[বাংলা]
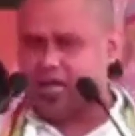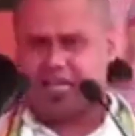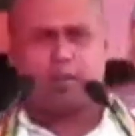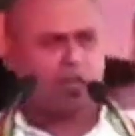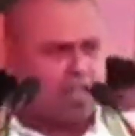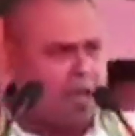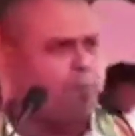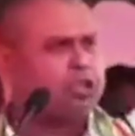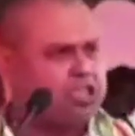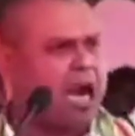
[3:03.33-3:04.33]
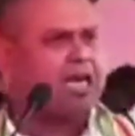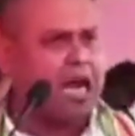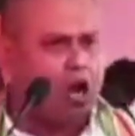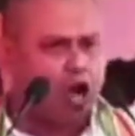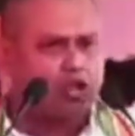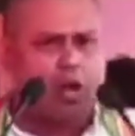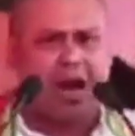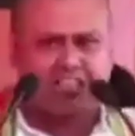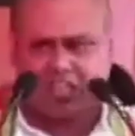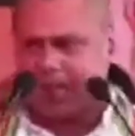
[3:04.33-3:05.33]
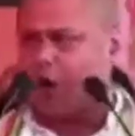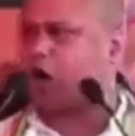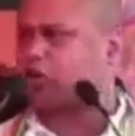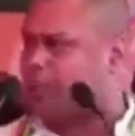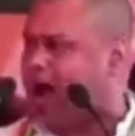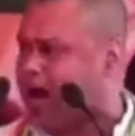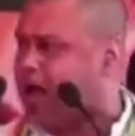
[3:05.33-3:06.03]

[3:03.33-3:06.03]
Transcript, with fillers: ইতিমধ্যেই বসিরহাটের লোকসভার যিনি বর্তমান